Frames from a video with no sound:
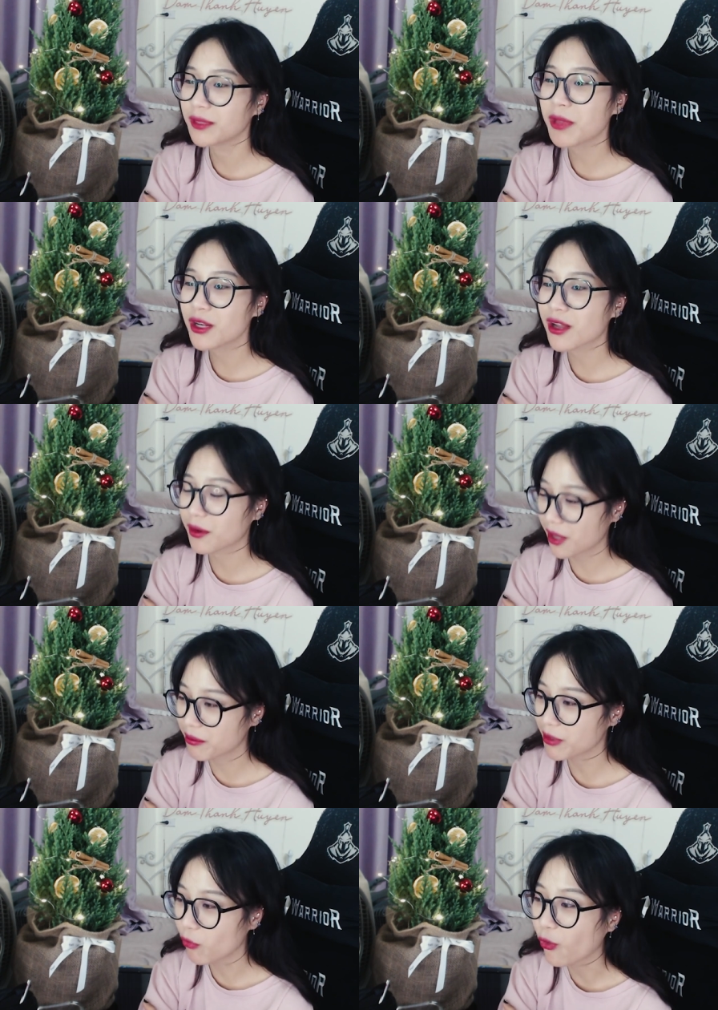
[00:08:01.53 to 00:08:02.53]
biết là là
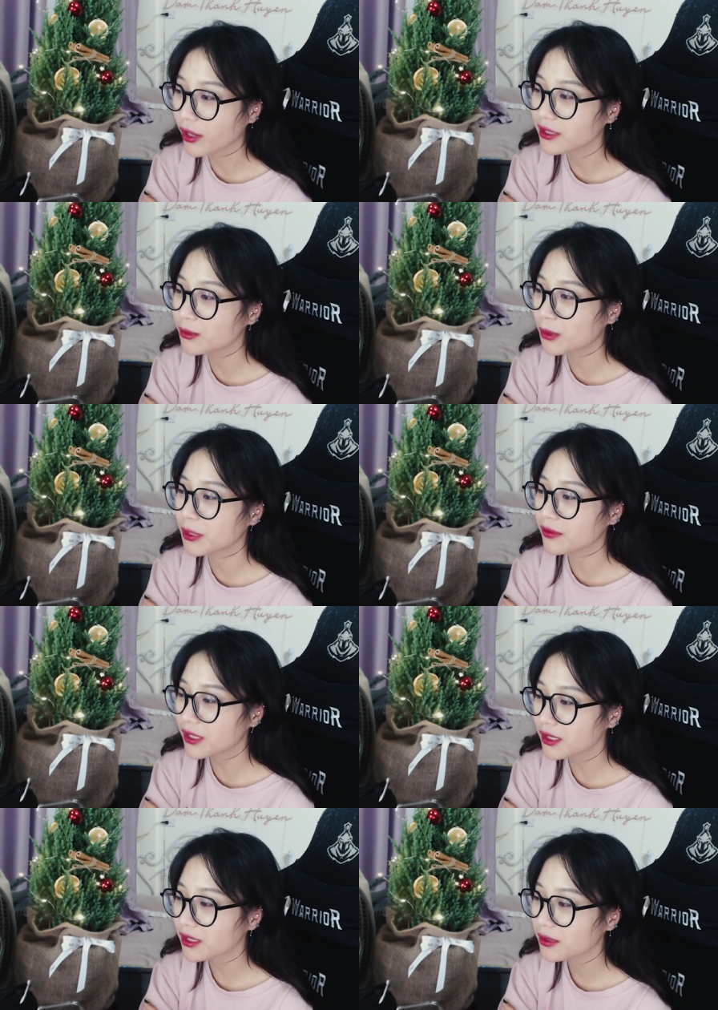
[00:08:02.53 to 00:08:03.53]
mình buồn nhưng mà mình ừ.
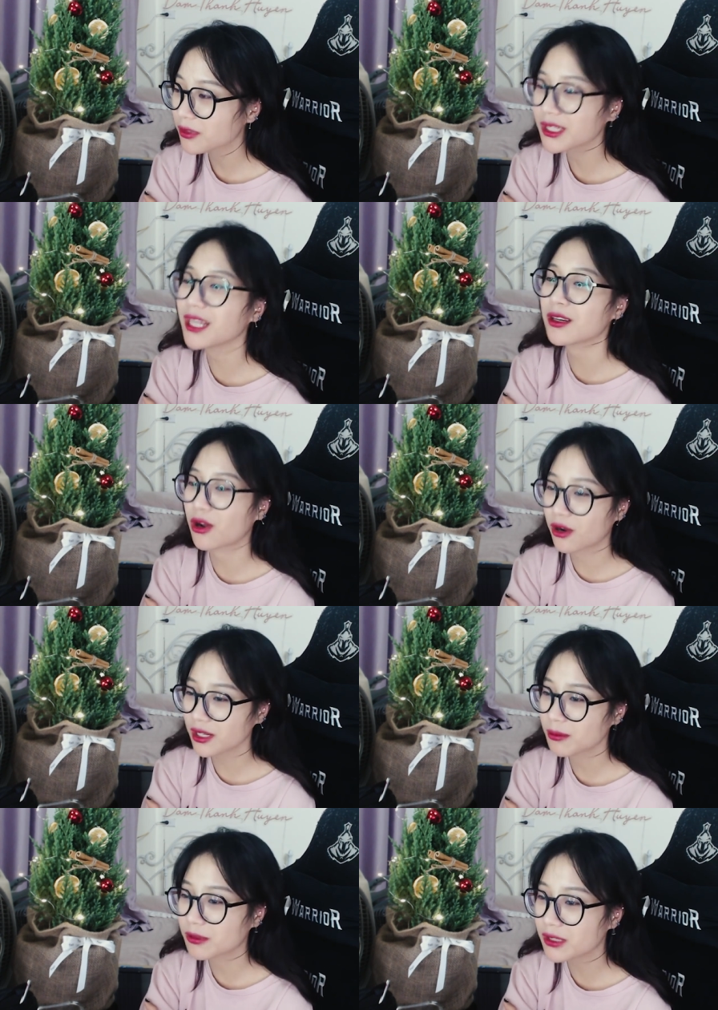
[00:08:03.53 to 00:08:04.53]
vẫn vẫn thích nó
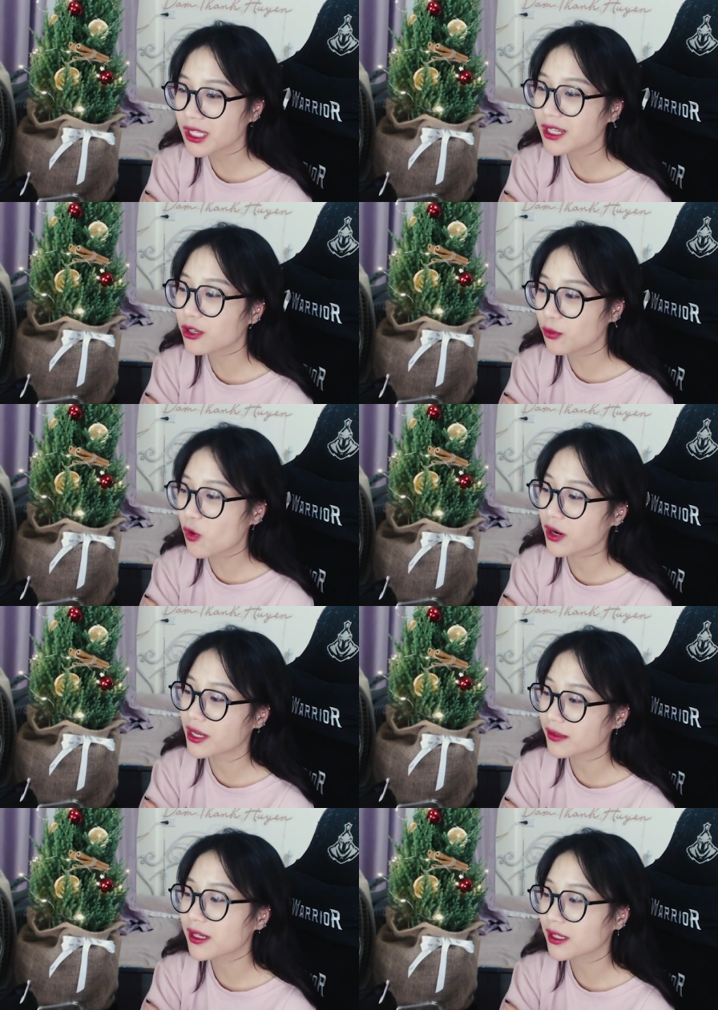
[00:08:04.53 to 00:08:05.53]
ấy. mình vẫn thích cái nỗi buồn
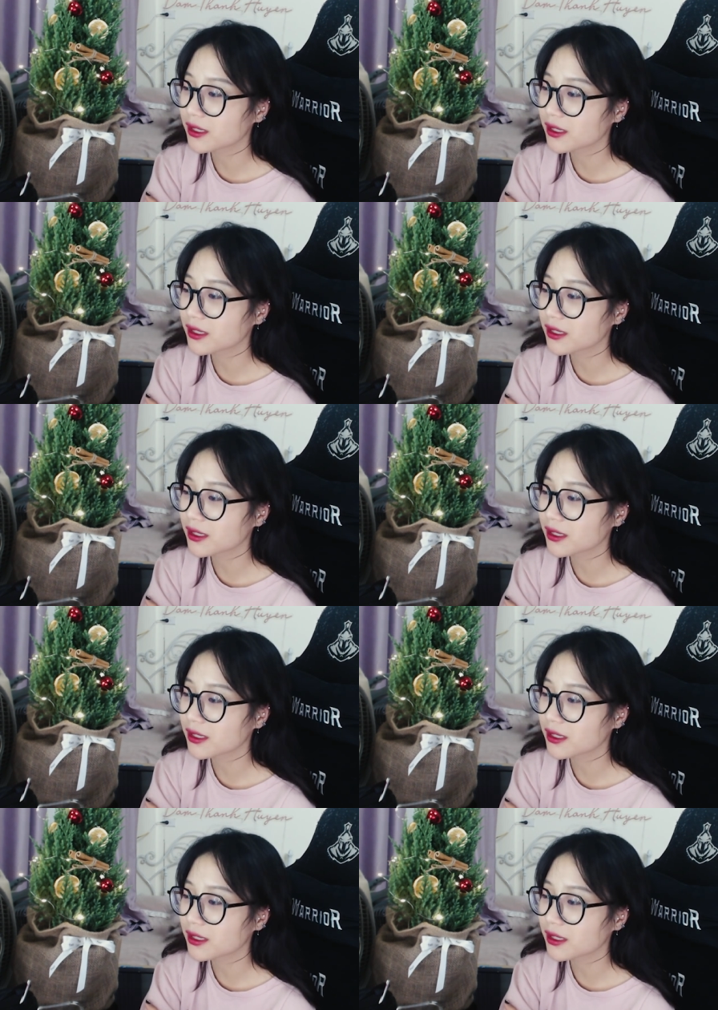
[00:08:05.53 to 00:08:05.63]
đấy vậy